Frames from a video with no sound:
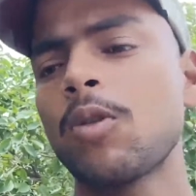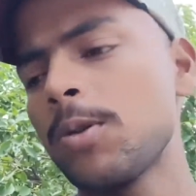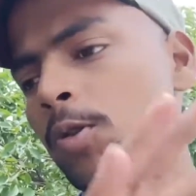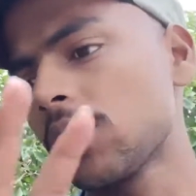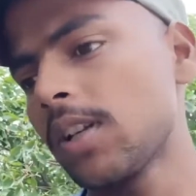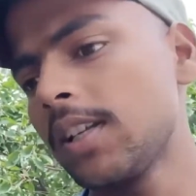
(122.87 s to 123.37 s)
कोई भी
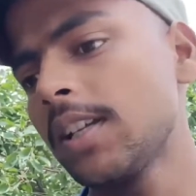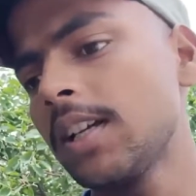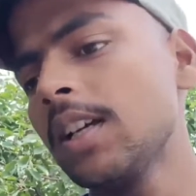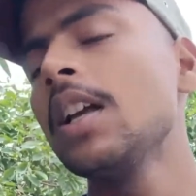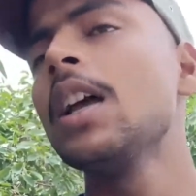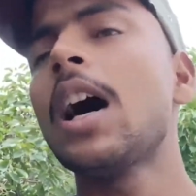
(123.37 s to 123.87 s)
झूठ नहीं है
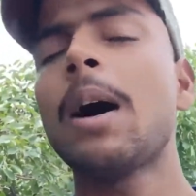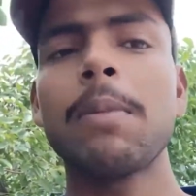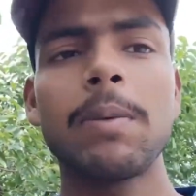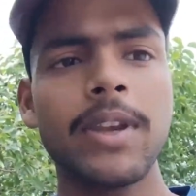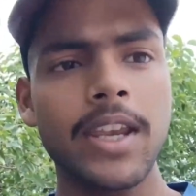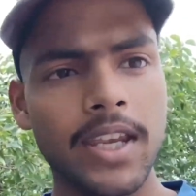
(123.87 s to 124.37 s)
हम
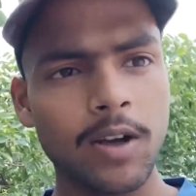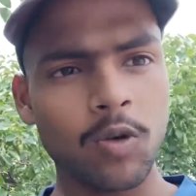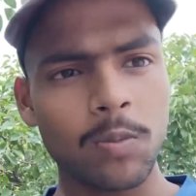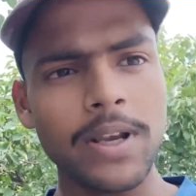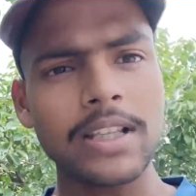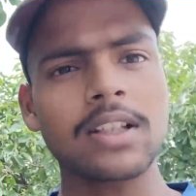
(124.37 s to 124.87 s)
अभी एक
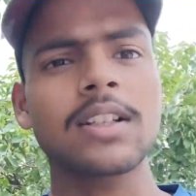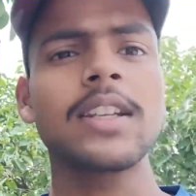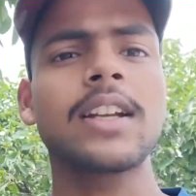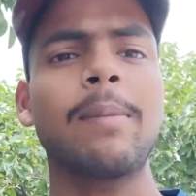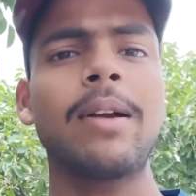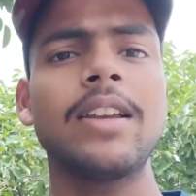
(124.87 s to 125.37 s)
रुपया तक नहीं
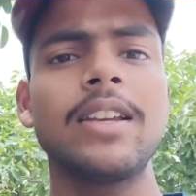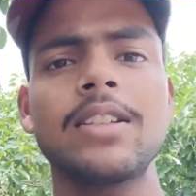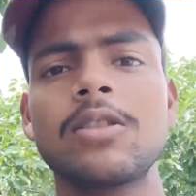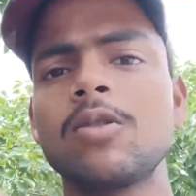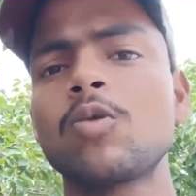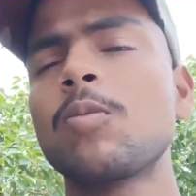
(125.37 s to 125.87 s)
कमाए हैं
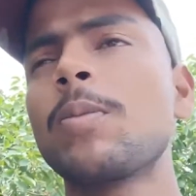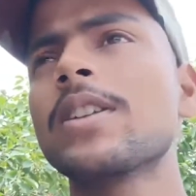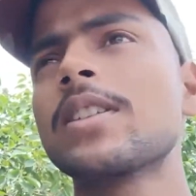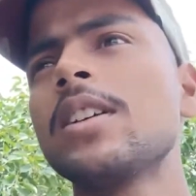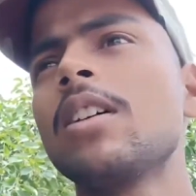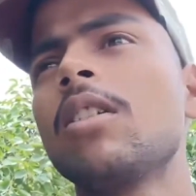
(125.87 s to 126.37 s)
इस यूट्यूब पर
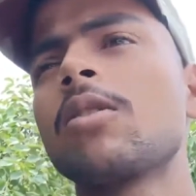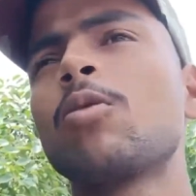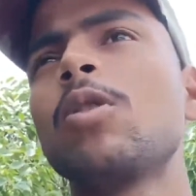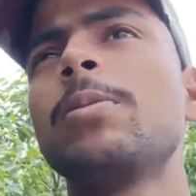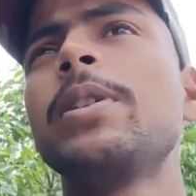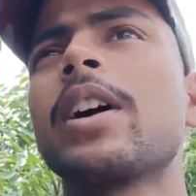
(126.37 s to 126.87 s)
से और
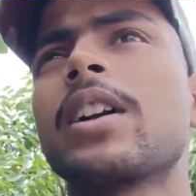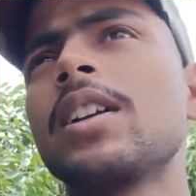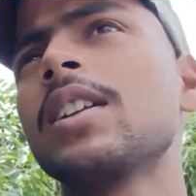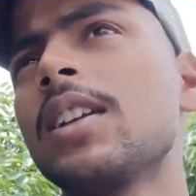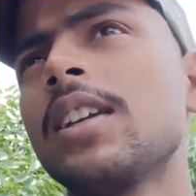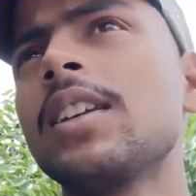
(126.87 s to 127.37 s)
कोई भी
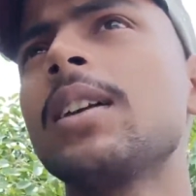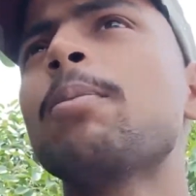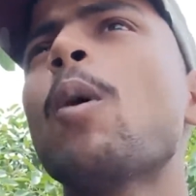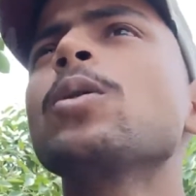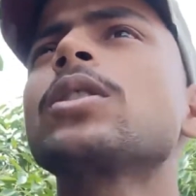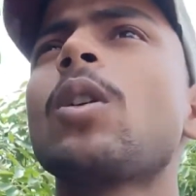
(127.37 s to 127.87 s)
अर्निंग नहीं है
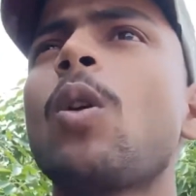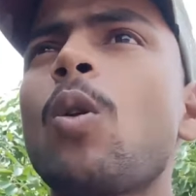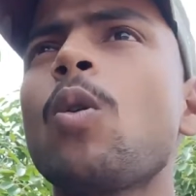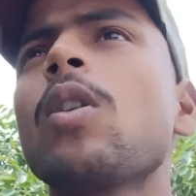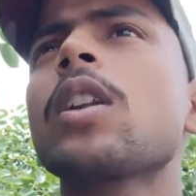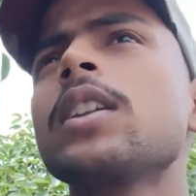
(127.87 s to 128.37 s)
बहुत
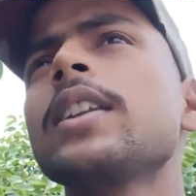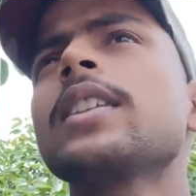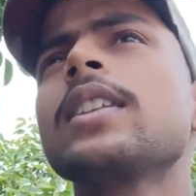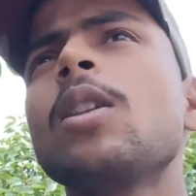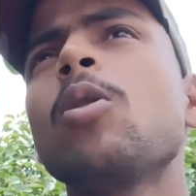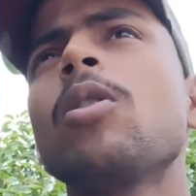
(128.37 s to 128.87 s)
लो अर्निंग
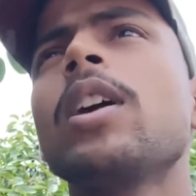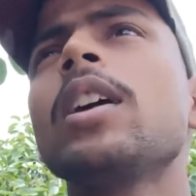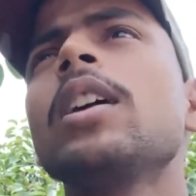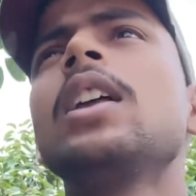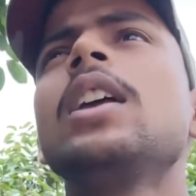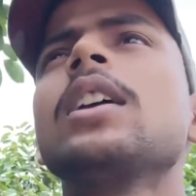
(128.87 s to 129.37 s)
इतनी लो है
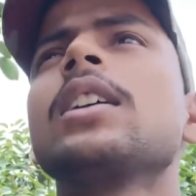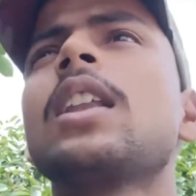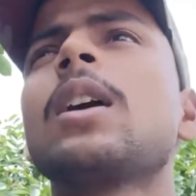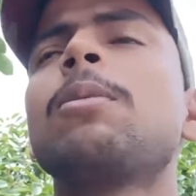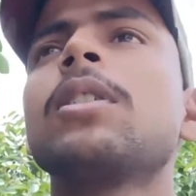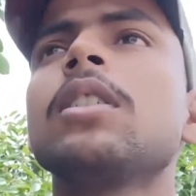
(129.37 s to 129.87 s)
कि
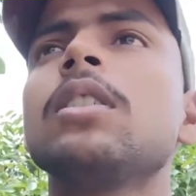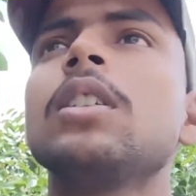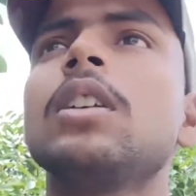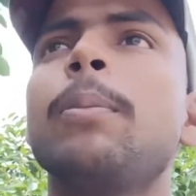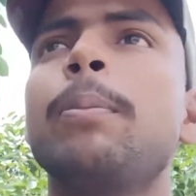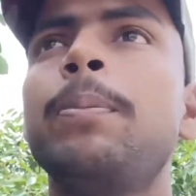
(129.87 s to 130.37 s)
लगभग
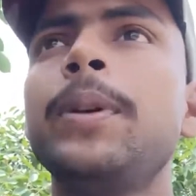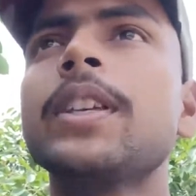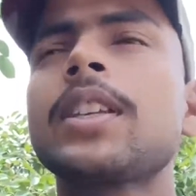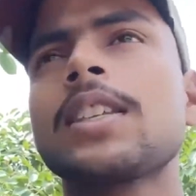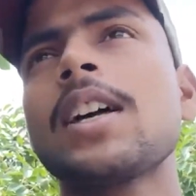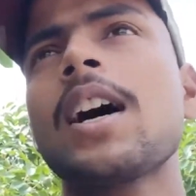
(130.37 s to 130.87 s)

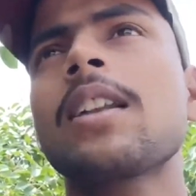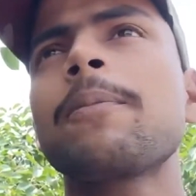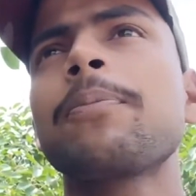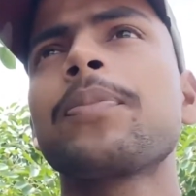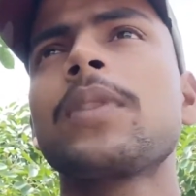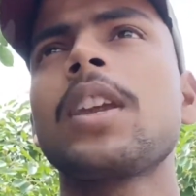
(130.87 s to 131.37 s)
बीस हज़ार
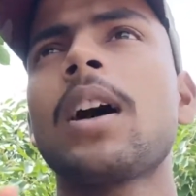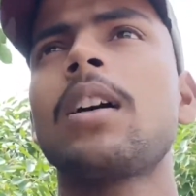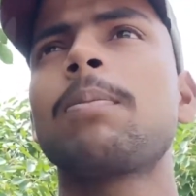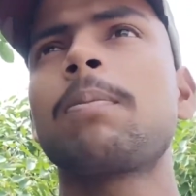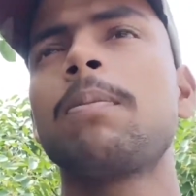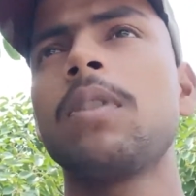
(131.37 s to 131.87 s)
या
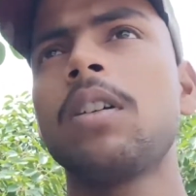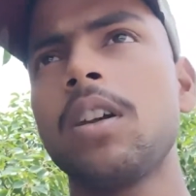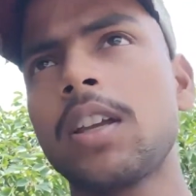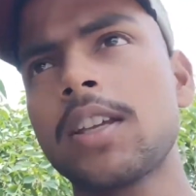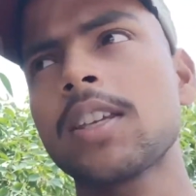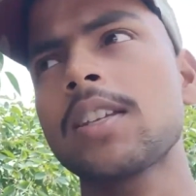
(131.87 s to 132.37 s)

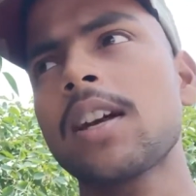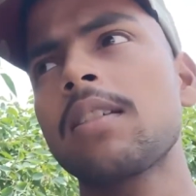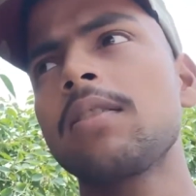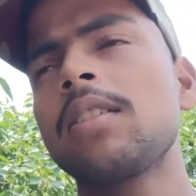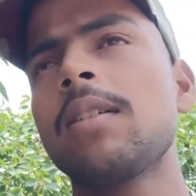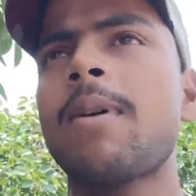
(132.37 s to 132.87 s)
इक्कीस
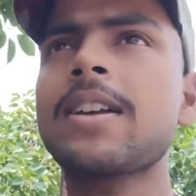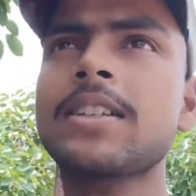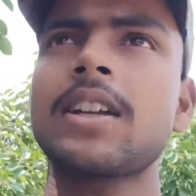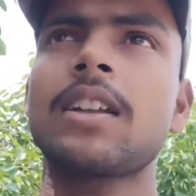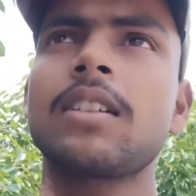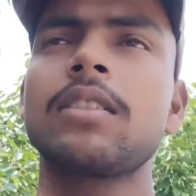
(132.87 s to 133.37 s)
हज़ार या बाईस
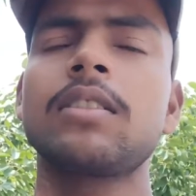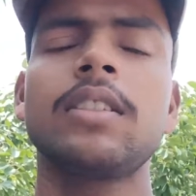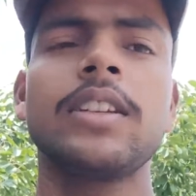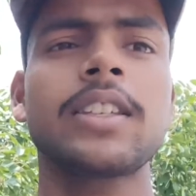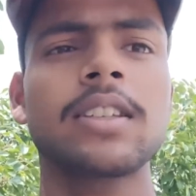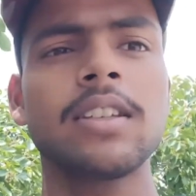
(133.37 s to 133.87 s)
हज़ार
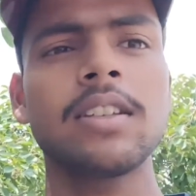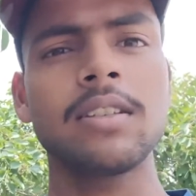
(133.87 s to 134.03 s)
इस